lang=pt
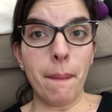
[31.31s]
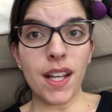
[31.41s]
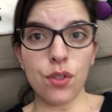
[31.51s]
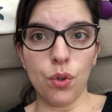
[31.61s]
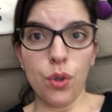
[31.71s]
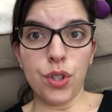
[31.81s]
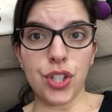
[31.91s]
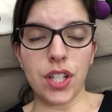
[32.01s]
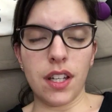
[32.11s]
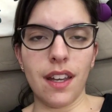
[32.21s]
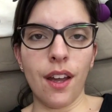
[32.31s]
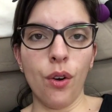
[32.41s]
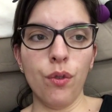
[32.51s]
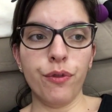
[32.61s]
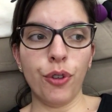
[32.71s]
Mas hoje
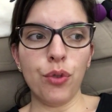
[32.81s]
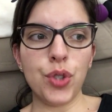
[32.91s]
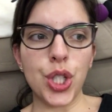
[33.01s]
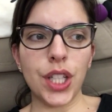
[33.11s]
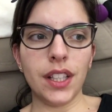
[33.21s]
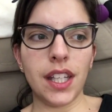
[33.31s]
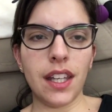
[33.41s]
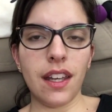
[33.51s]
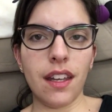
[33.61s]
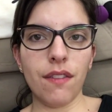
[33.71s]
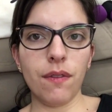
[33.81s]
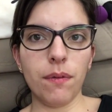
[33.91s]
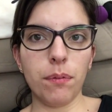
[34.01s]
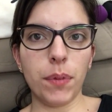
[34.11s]
é um, foi um dia que